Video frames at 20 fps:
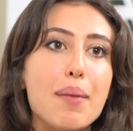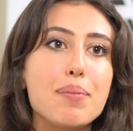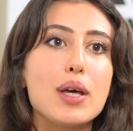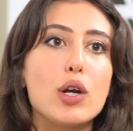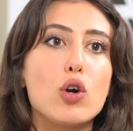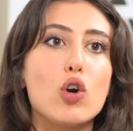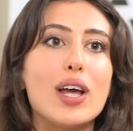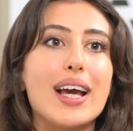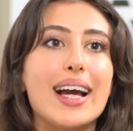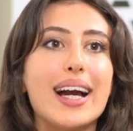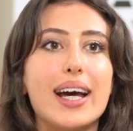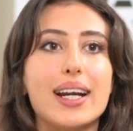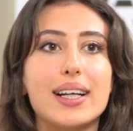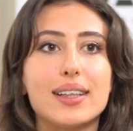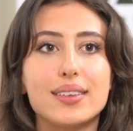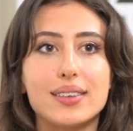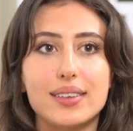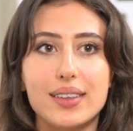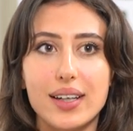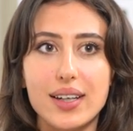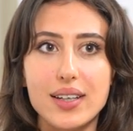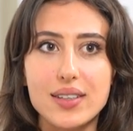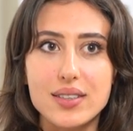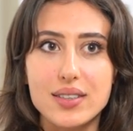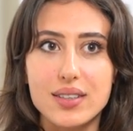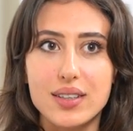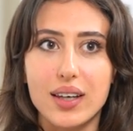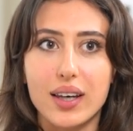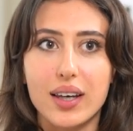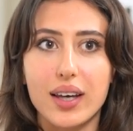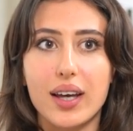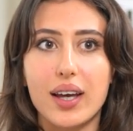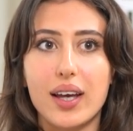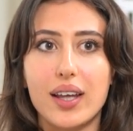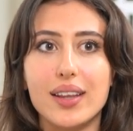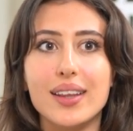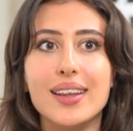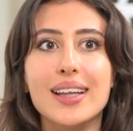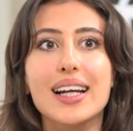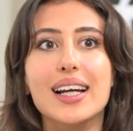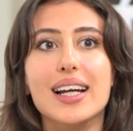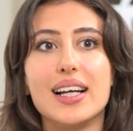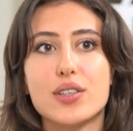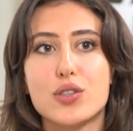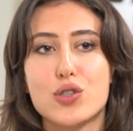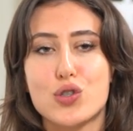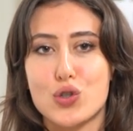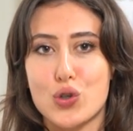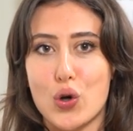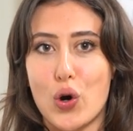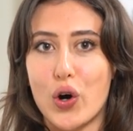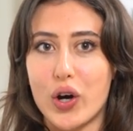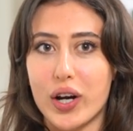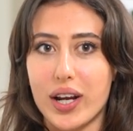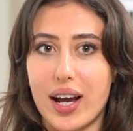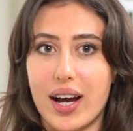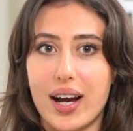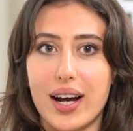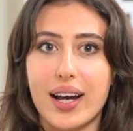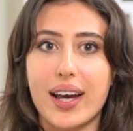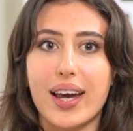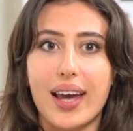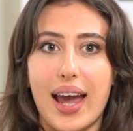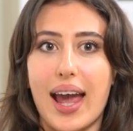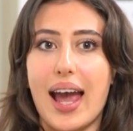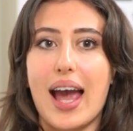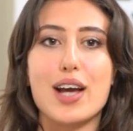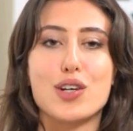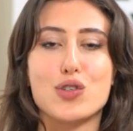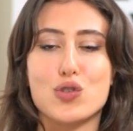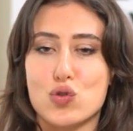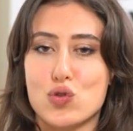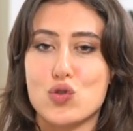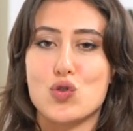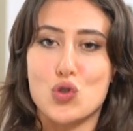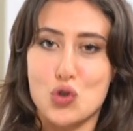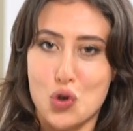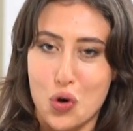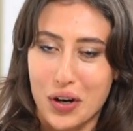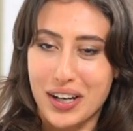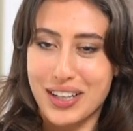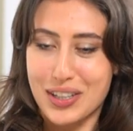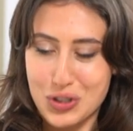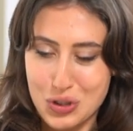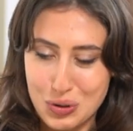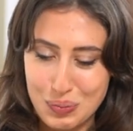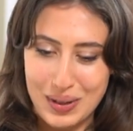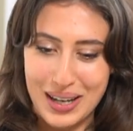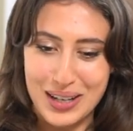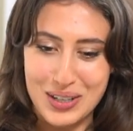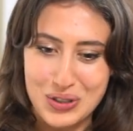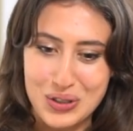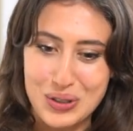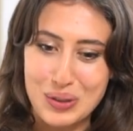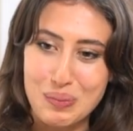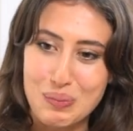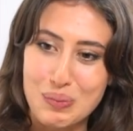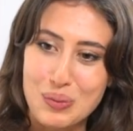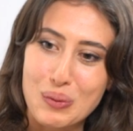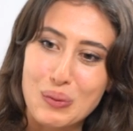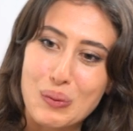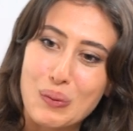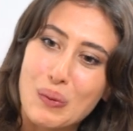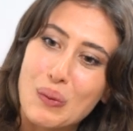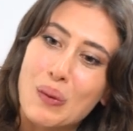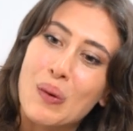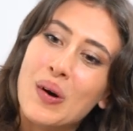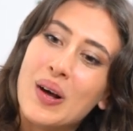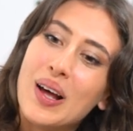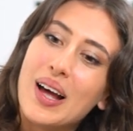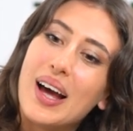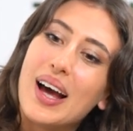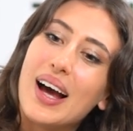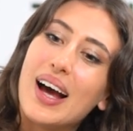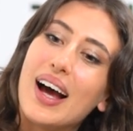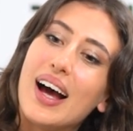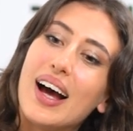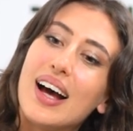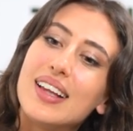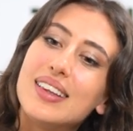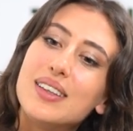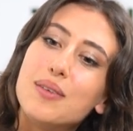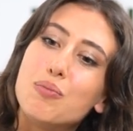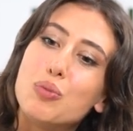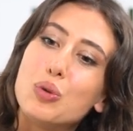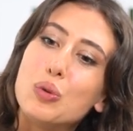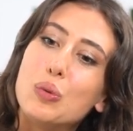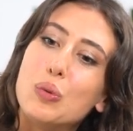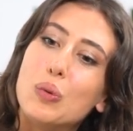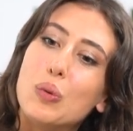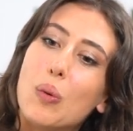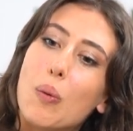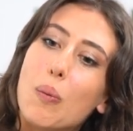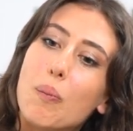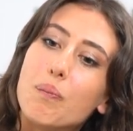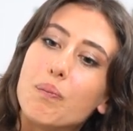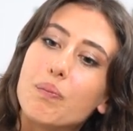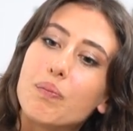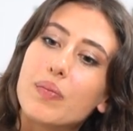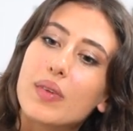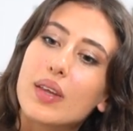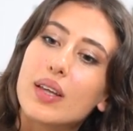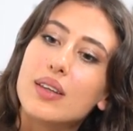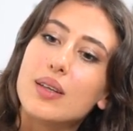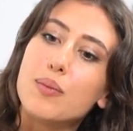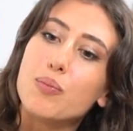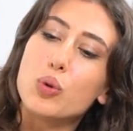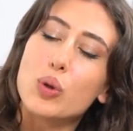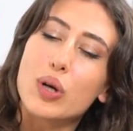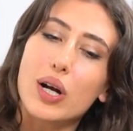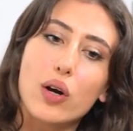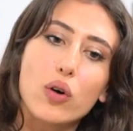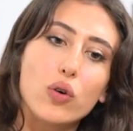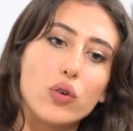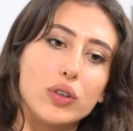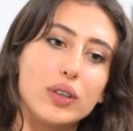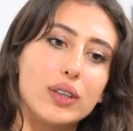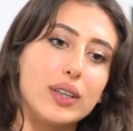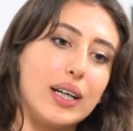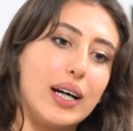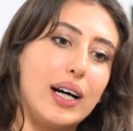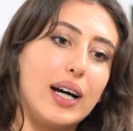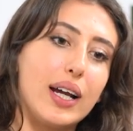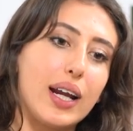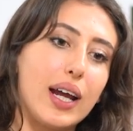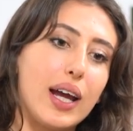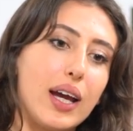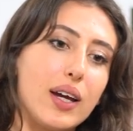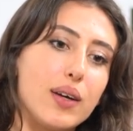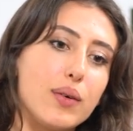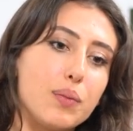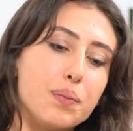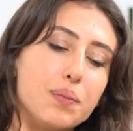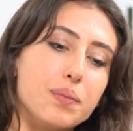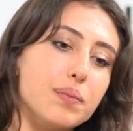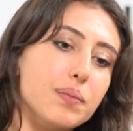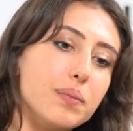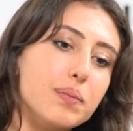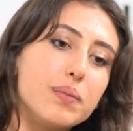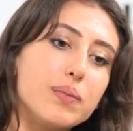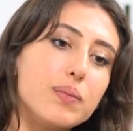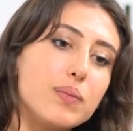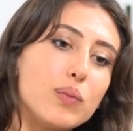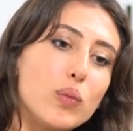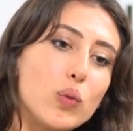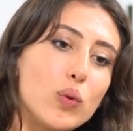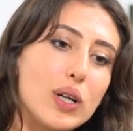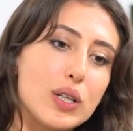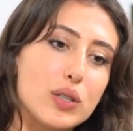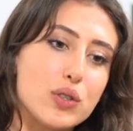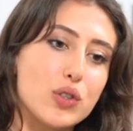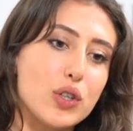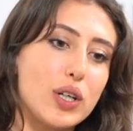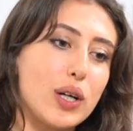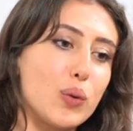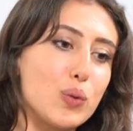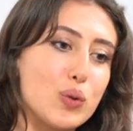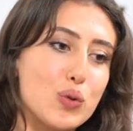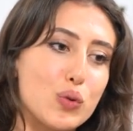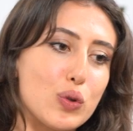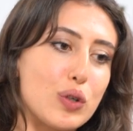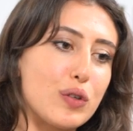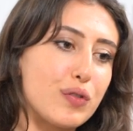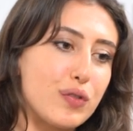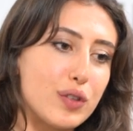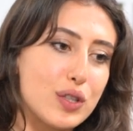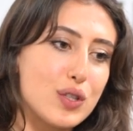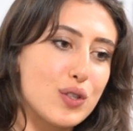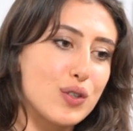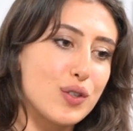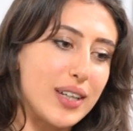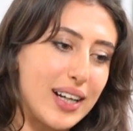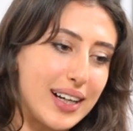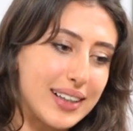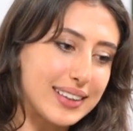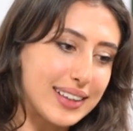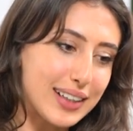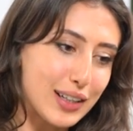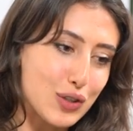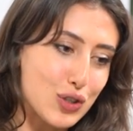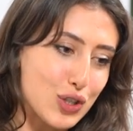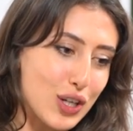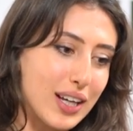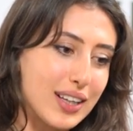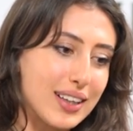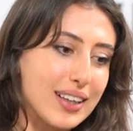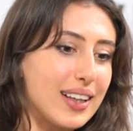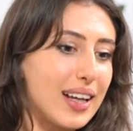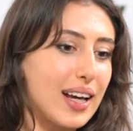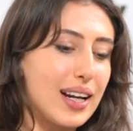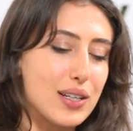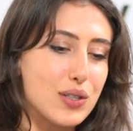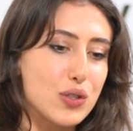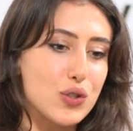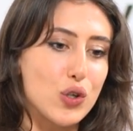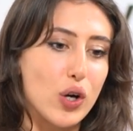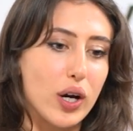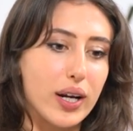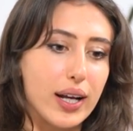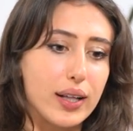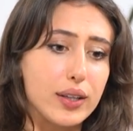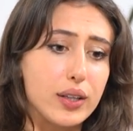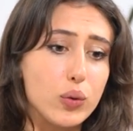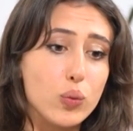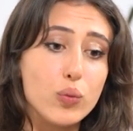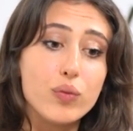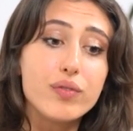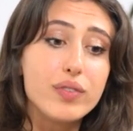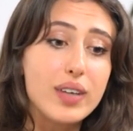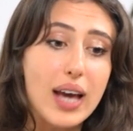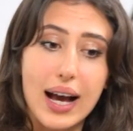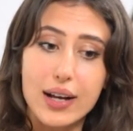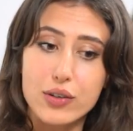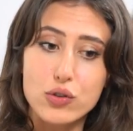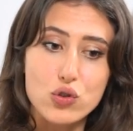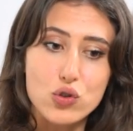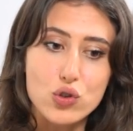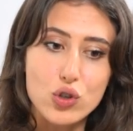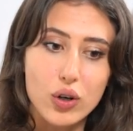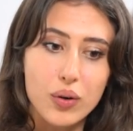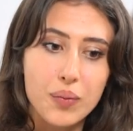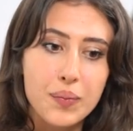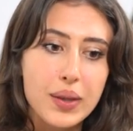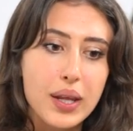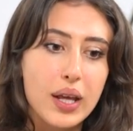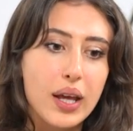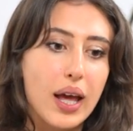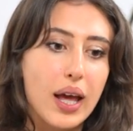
abbiano le caratteristiche della storia che è ciò che ci piace di più, uh, di più, mm, di più raccontare. Mm, una storia a cui sono affezionata recente è la storia di un viaggio